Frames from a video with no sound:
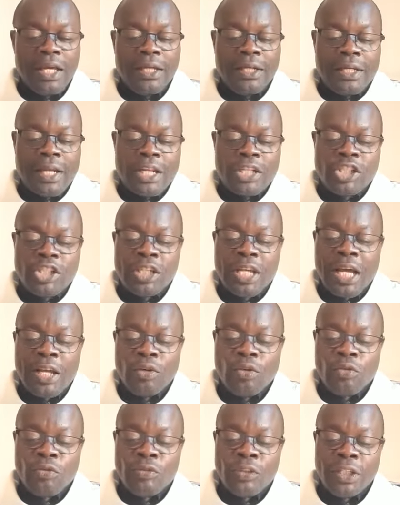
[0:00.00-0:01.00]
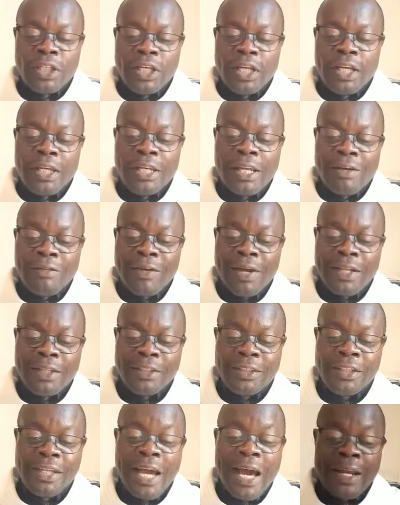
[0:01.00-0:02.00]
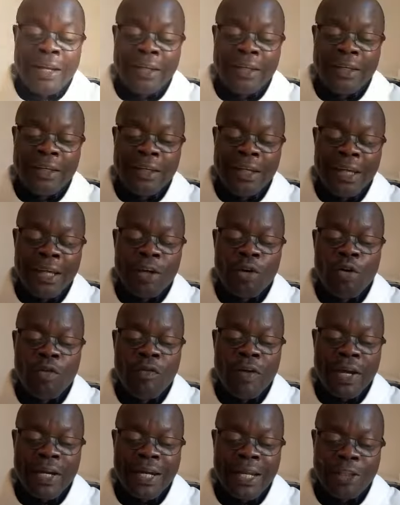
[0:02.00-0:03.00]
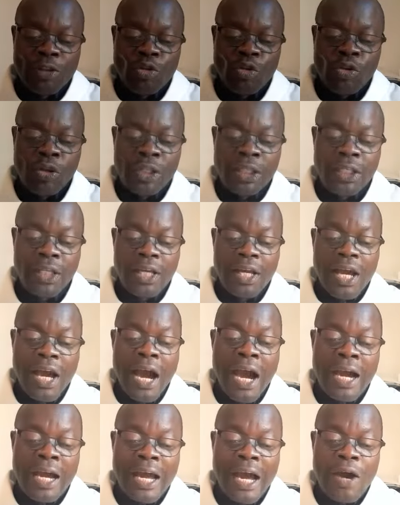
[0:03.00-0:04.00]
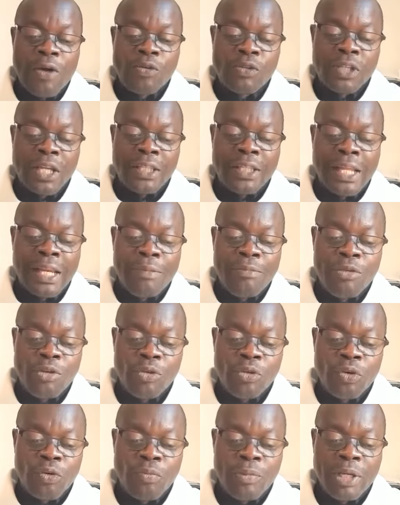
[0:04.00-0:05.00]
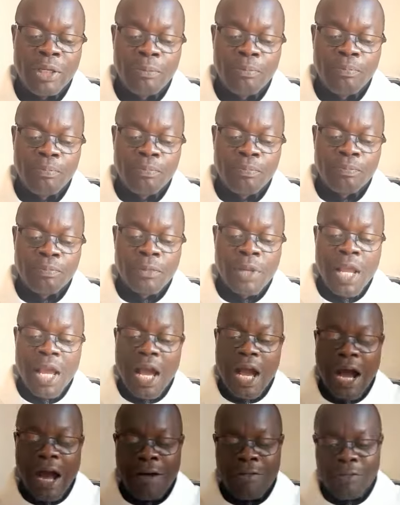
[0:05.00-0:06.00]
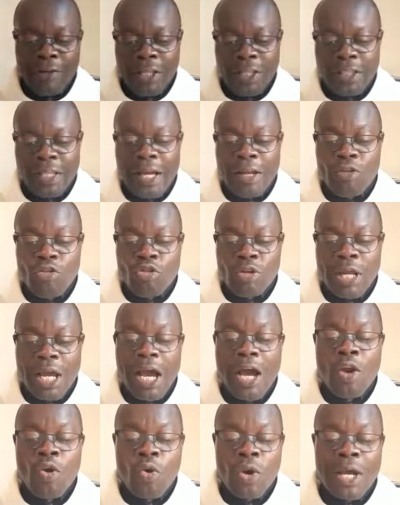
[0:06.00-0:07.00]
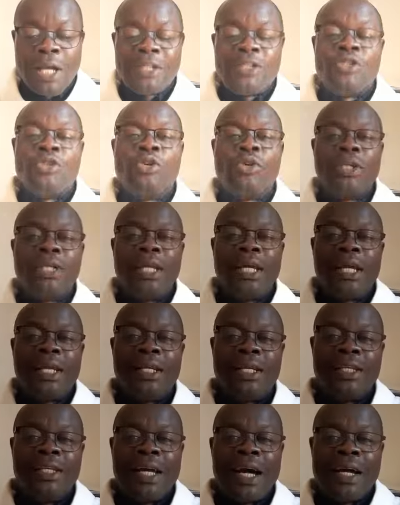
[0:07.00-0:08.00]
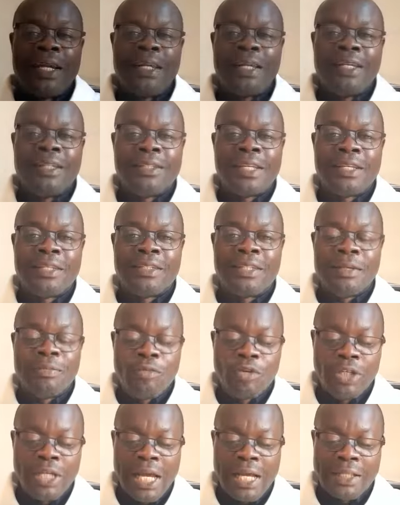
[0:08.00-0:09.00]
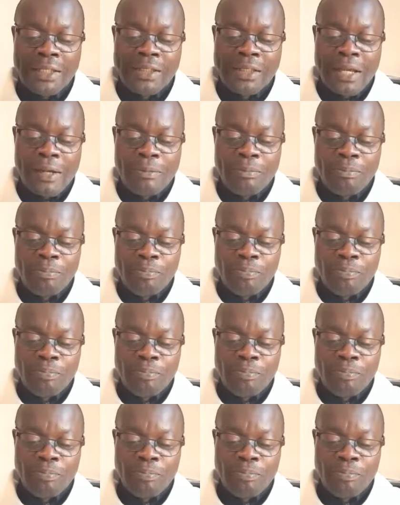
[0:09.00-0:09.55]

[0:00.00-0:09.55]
trascinandovi davanti a re e governatori a causa del mio nome. Avrete allora l'occasione di dare testimonianza.